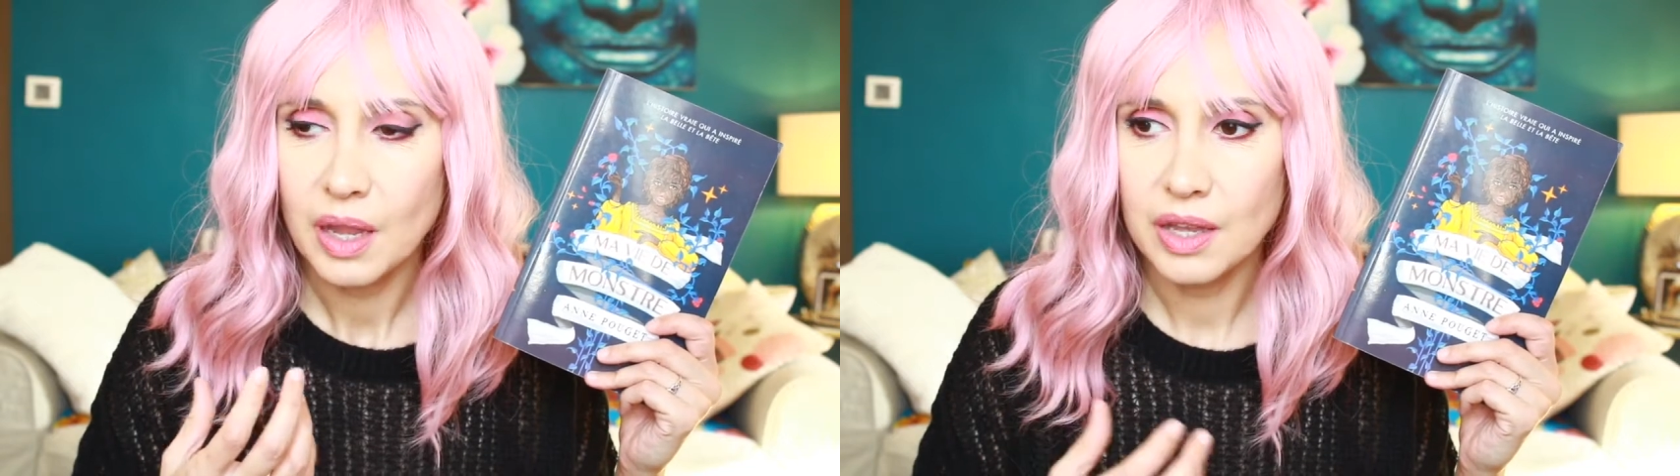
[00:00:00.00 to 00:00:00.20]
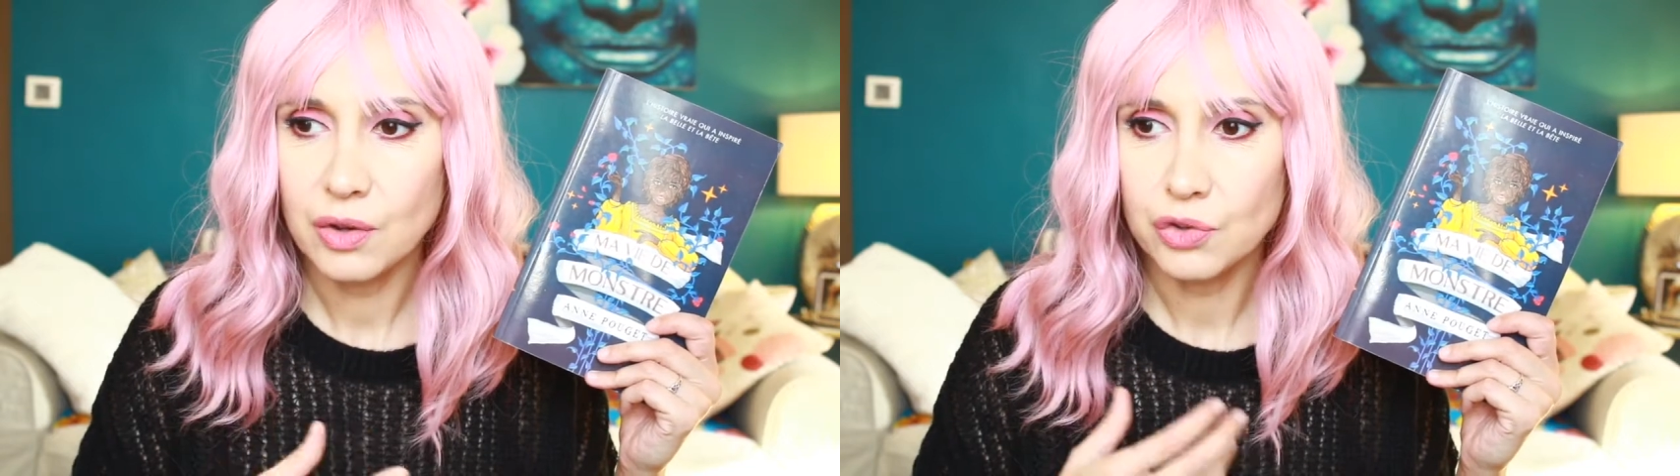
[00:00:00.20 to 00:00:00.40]

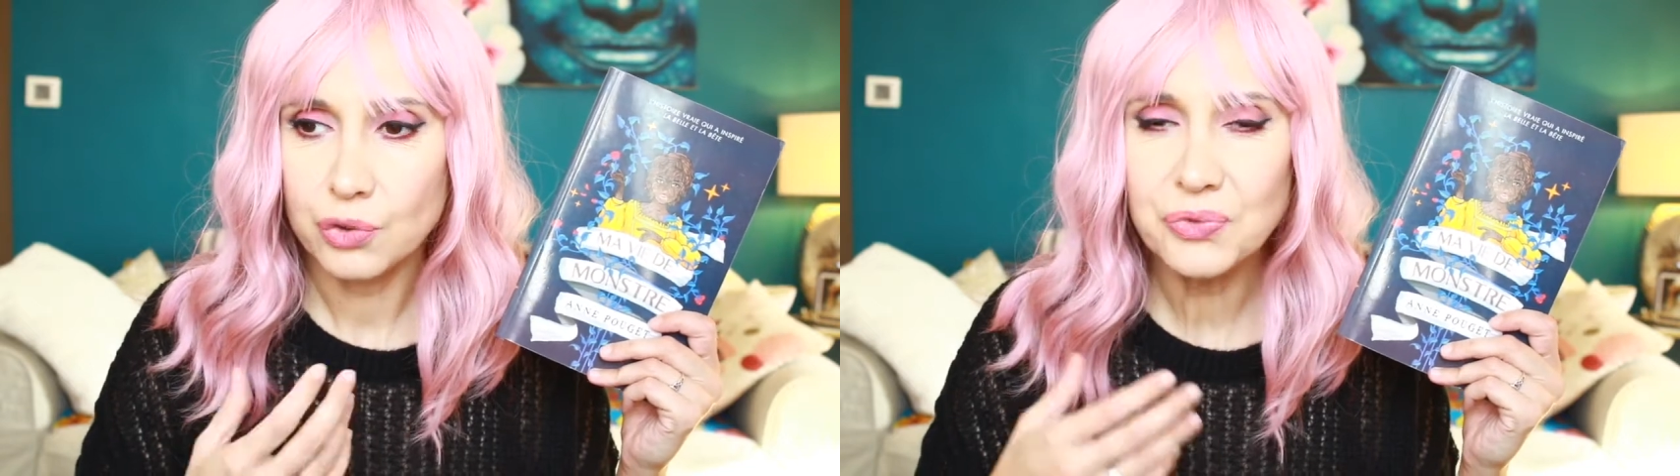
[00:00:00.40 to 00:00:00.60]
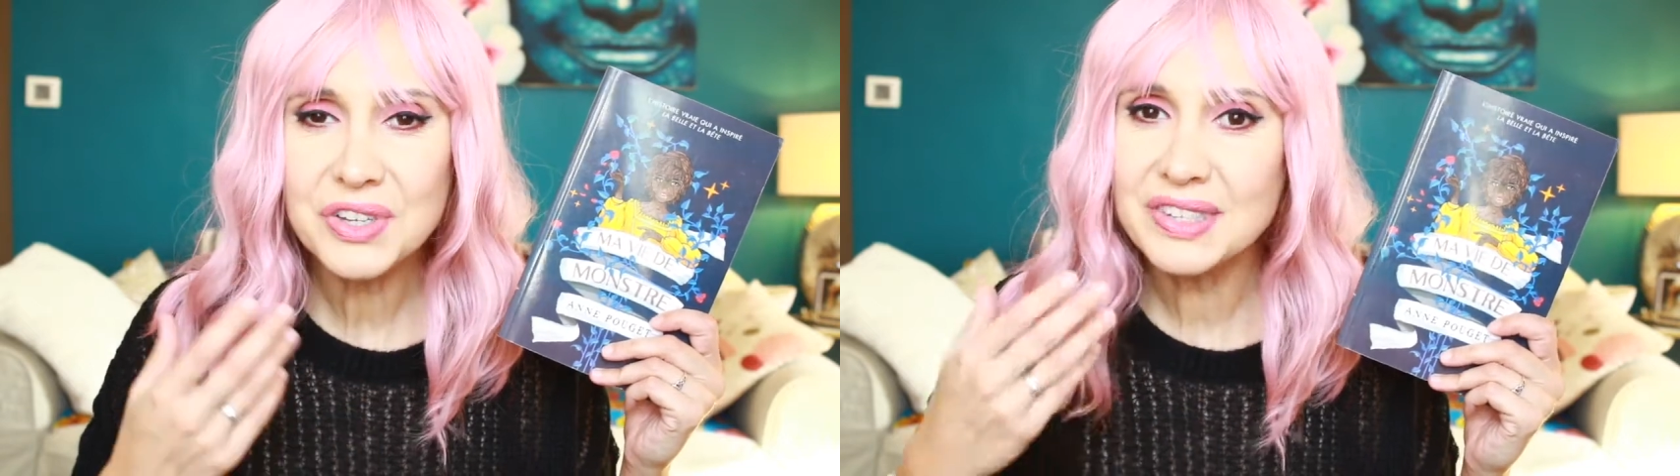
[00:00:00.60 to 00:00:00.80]
et quand
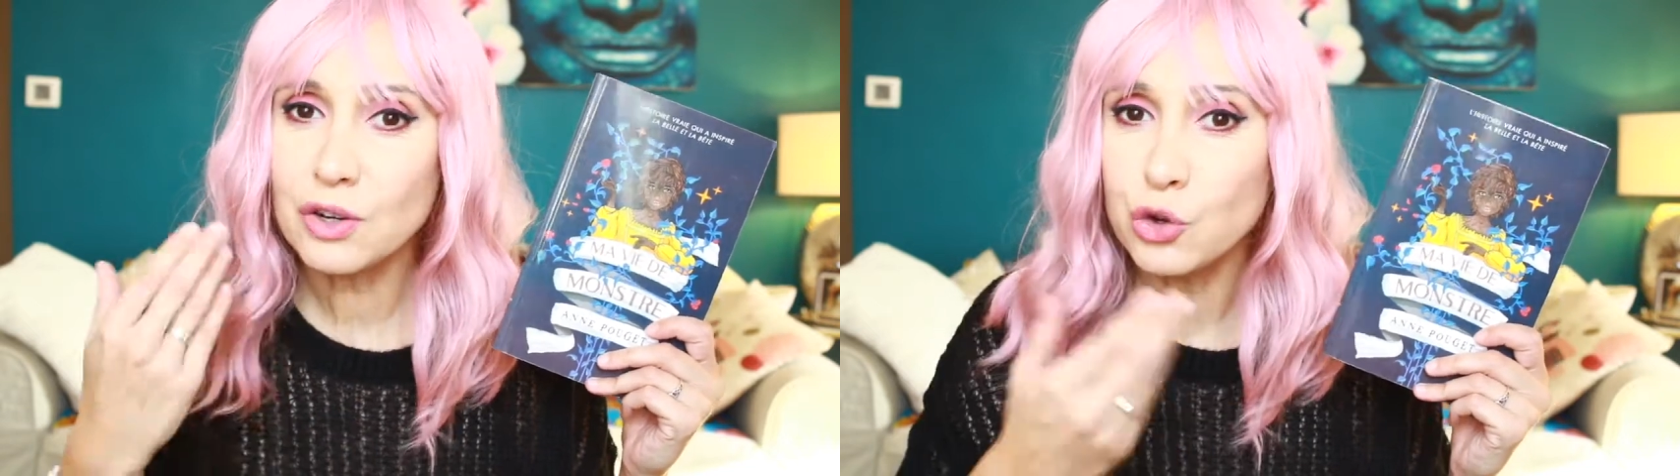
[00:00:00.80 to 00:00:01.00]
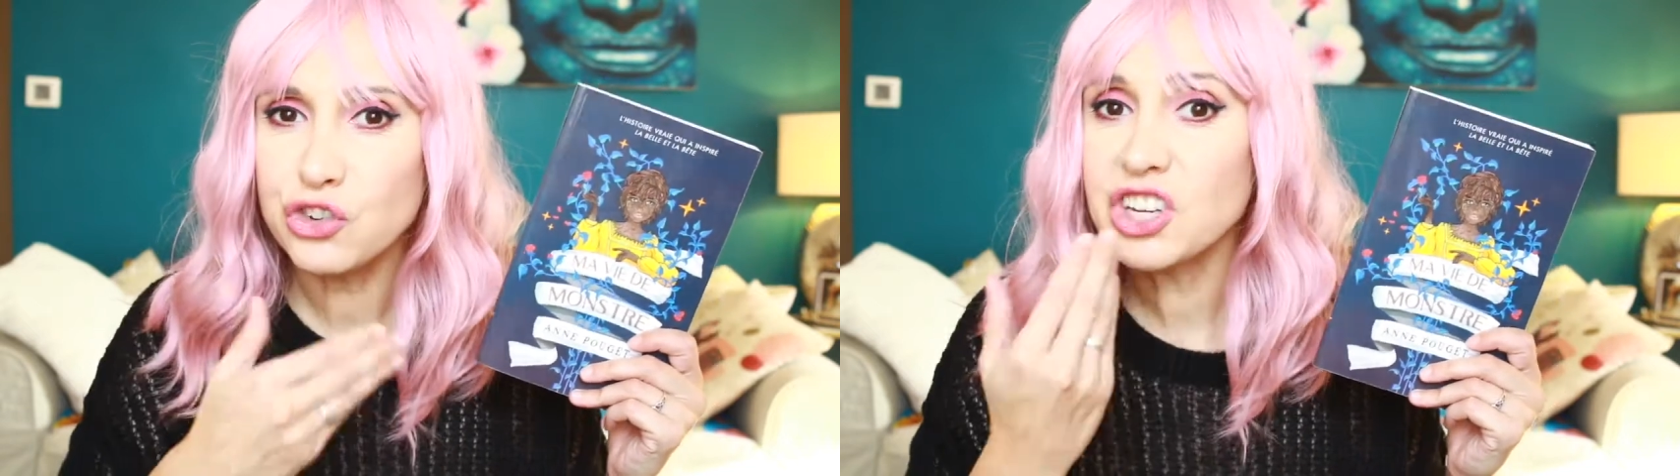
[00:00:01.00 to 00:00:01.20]
on fait ses
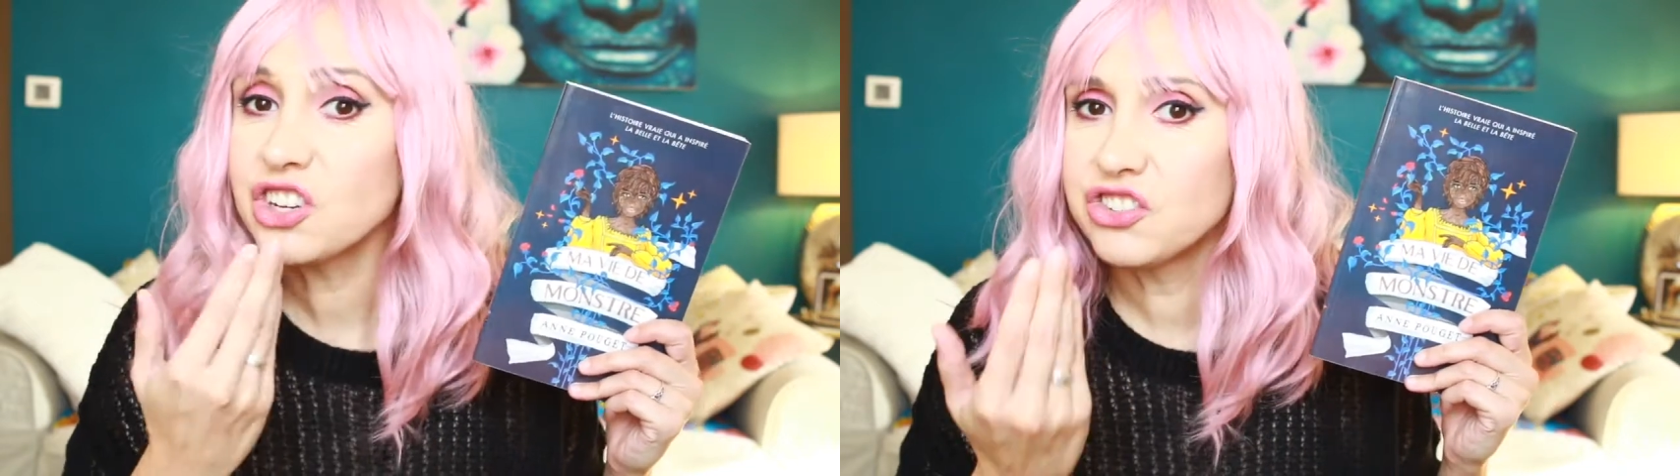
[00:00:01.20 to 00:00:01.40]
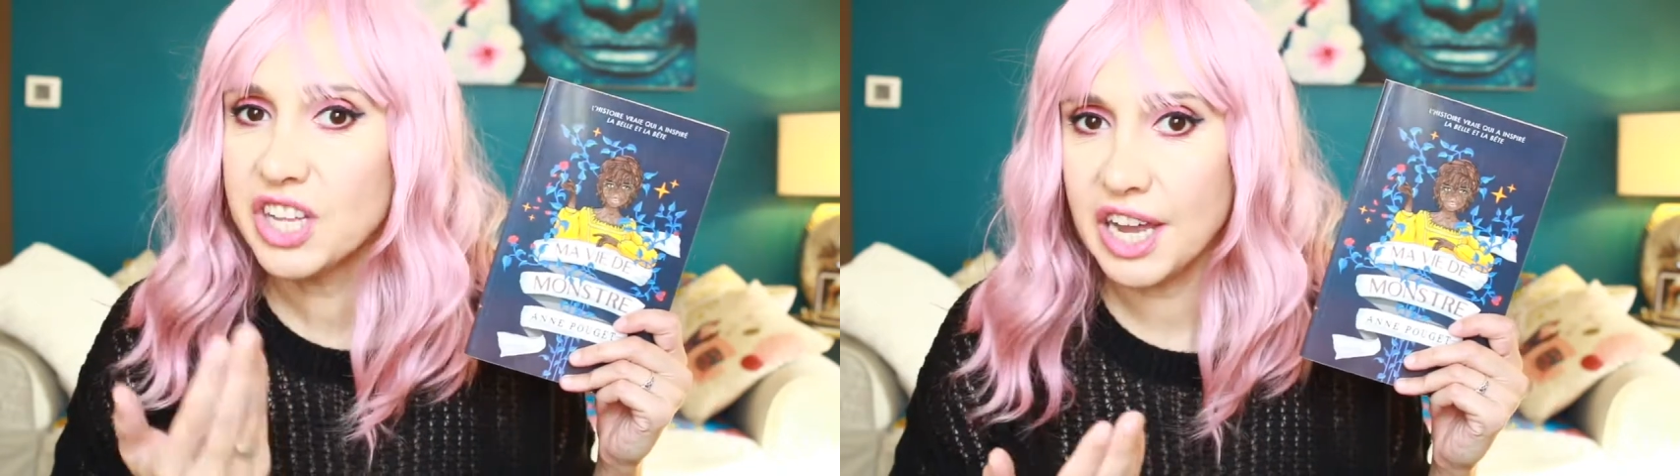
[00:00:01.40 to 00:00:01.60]

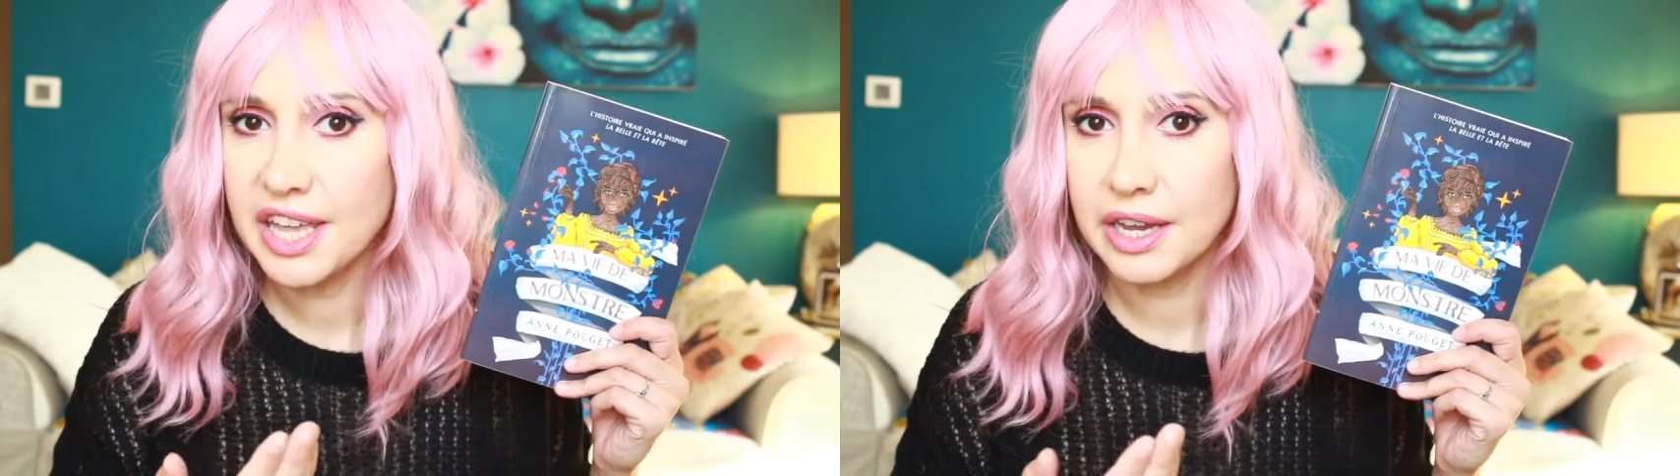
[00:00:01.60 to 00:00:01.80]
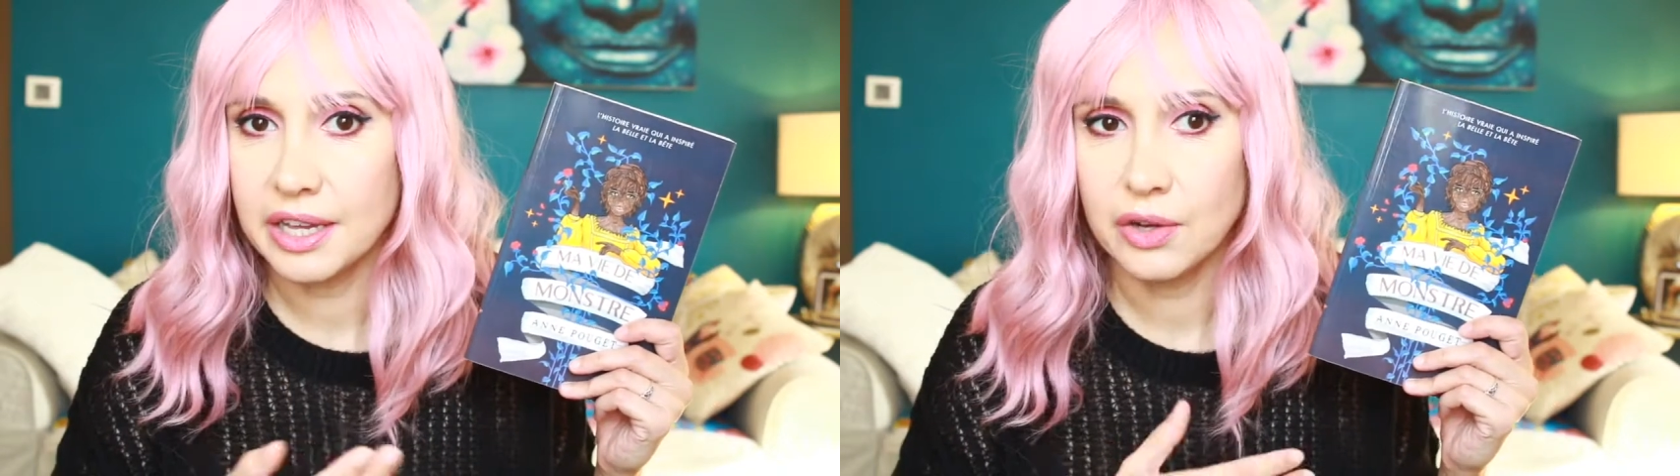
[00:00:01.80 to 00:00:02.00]
recherches
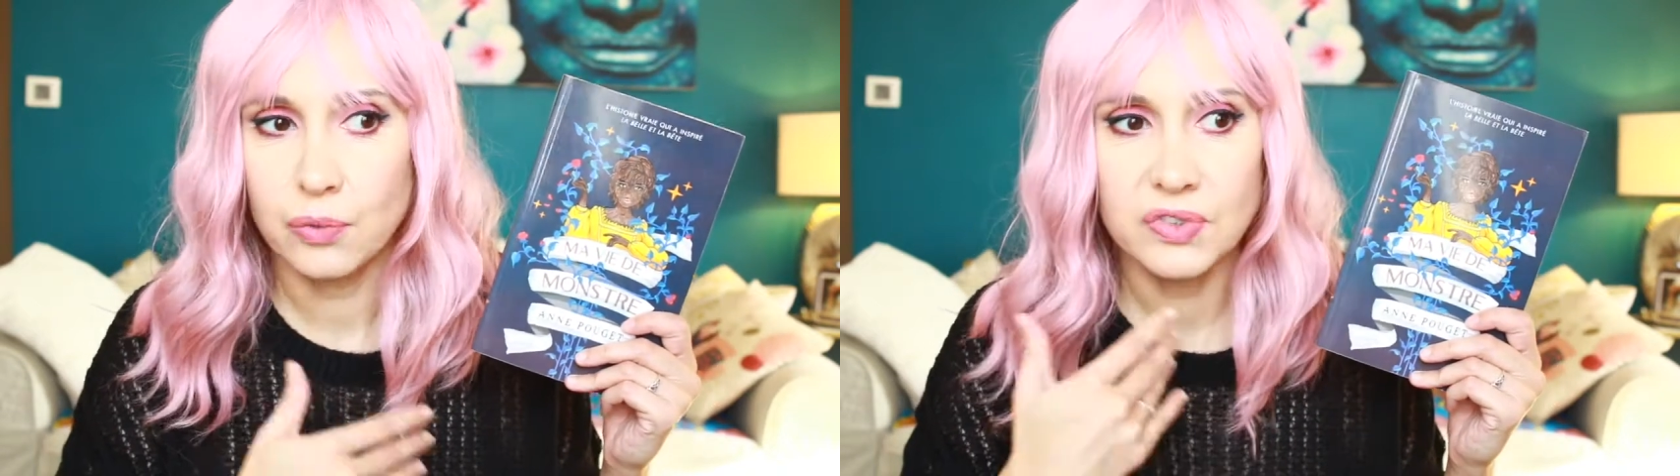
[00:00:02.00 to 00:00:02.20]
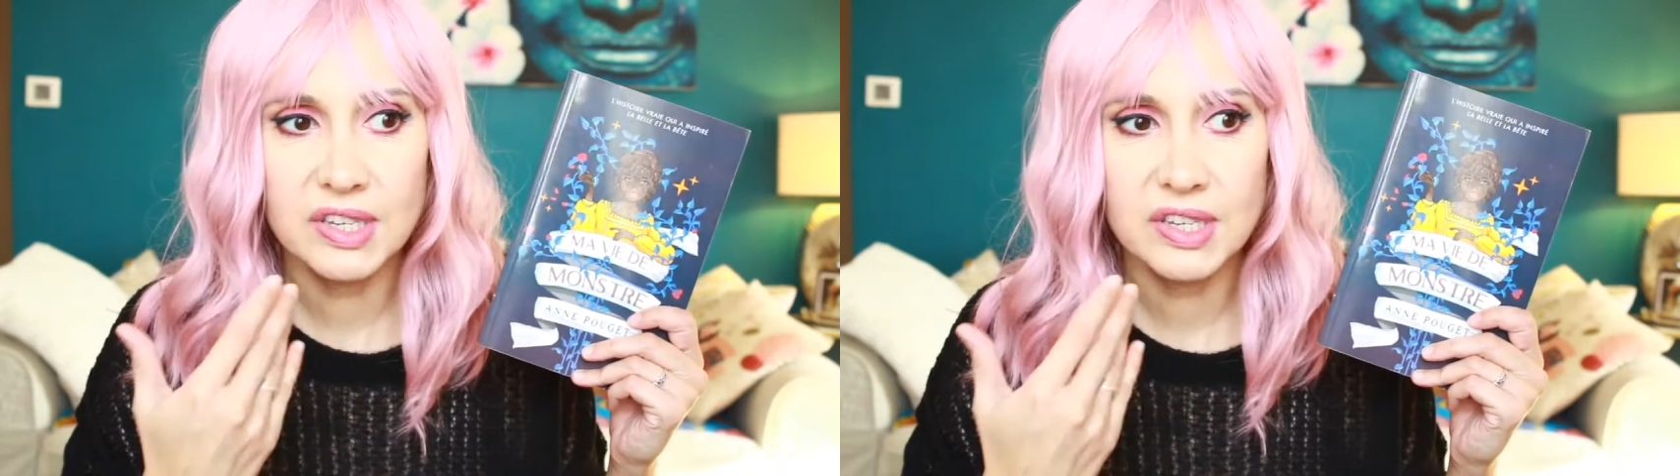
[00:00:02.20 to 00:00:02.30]
derrière et qu'on